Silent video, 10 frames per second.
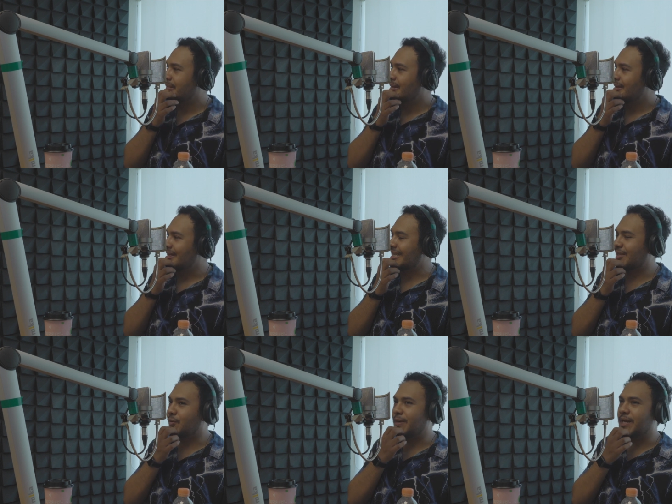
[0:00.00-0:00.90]
Okay. Trata
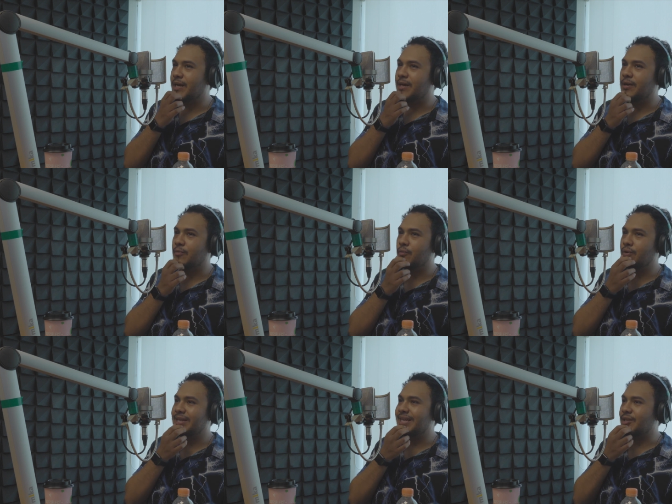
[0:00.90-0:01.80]
sobre
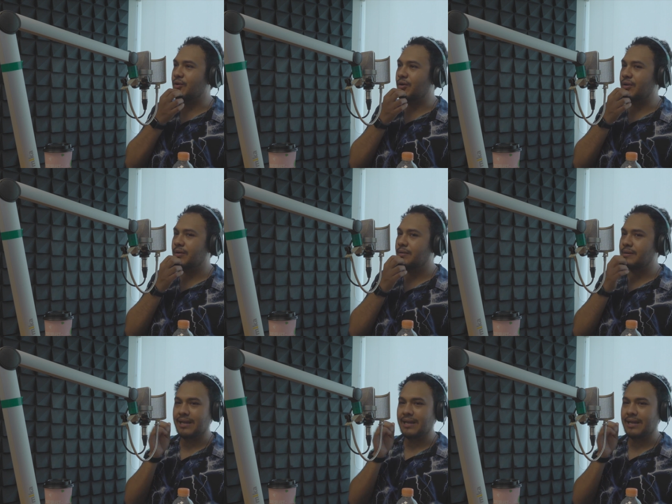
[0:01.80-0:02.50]
un escritor,